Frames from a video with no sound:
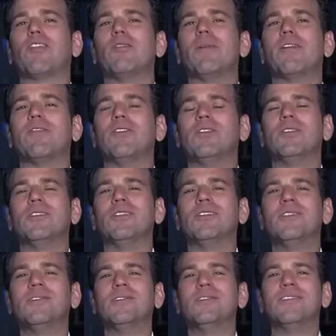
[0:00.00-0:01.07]
tomar fotos.
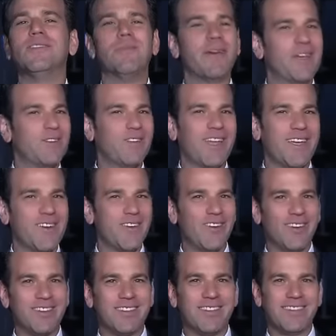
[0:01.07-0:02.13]
¿Se imagina usted qué
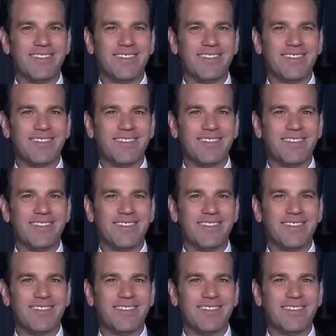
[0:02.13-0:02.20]
honor?